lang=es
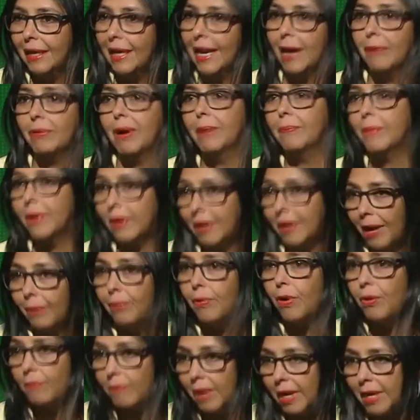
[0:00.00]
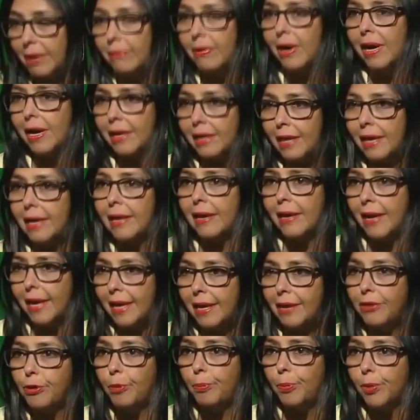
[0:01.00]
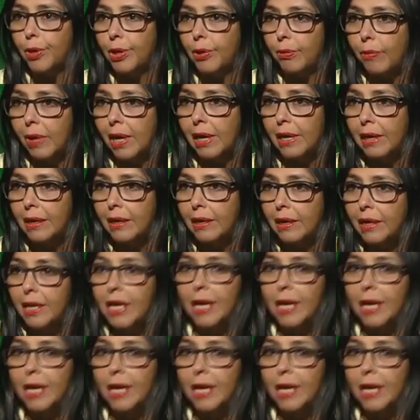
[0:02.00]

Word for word: Las, bombas les van a caer a ellos por igual.